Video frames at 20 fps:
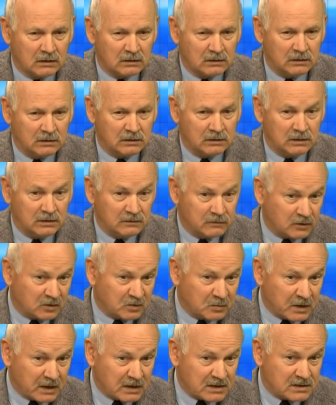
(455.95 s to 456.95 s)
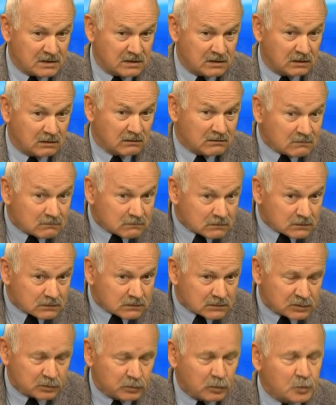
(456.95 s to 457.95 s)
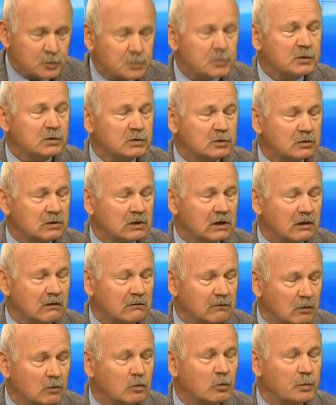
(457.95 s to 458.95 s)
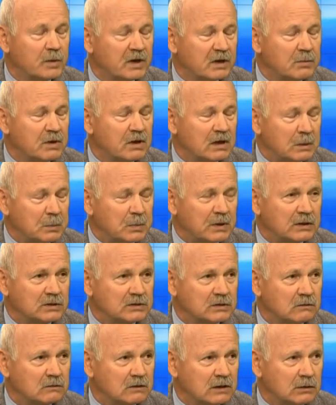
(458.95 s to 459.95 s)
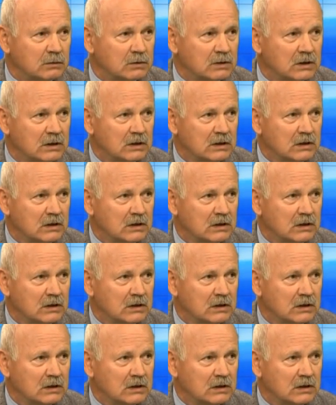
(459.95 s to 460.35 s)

i informacji służb, które mhm. wokół premiera Jednym słowem,